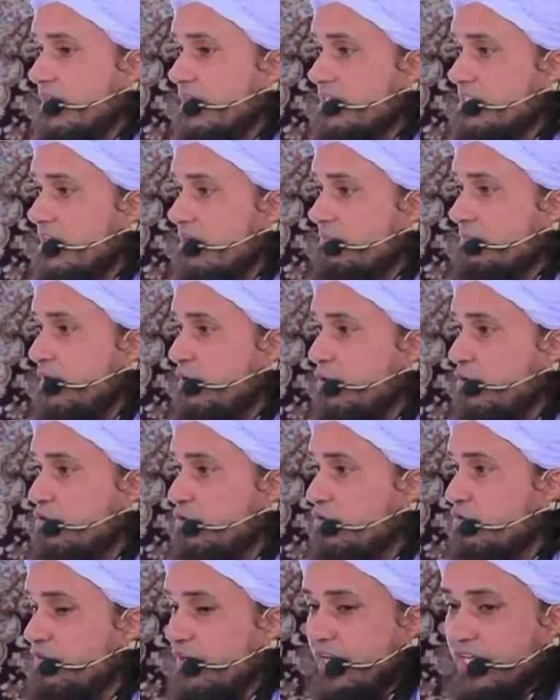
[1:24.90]
ये सिर्फ
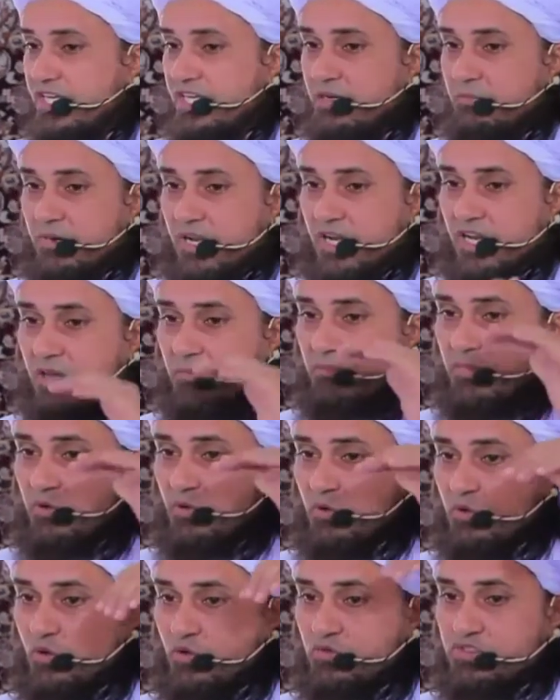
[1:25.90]
बेवकूफ़ नहीं है बल्कि
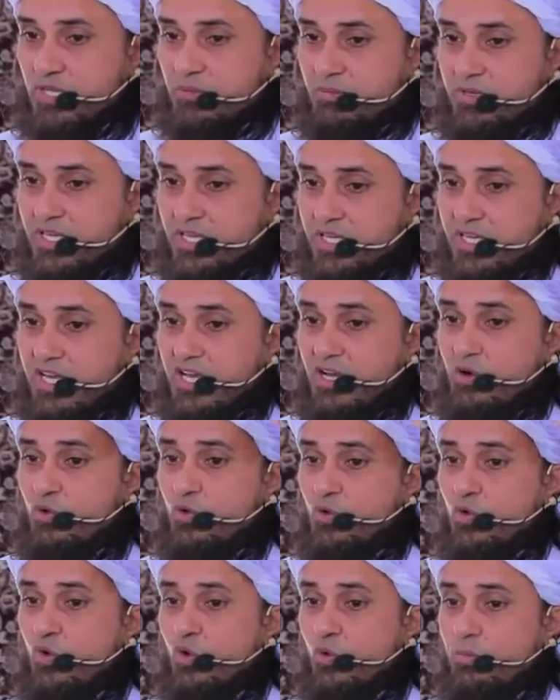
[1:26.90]
बेवकूफ़ से भी
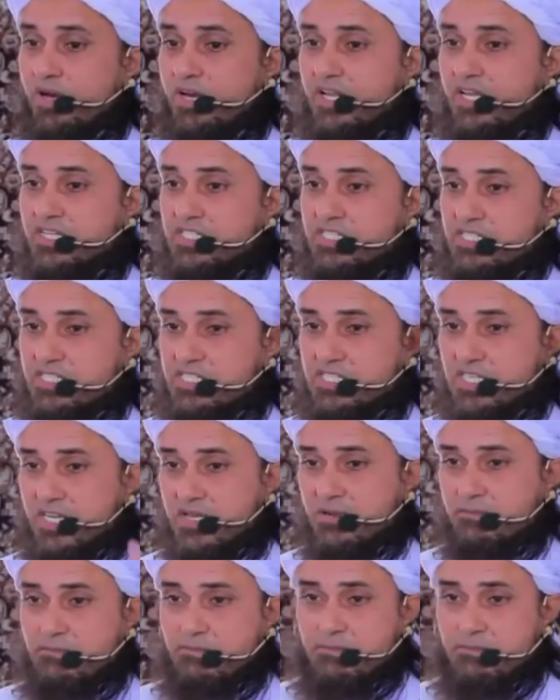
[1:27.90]
ऊपर की चीज़ है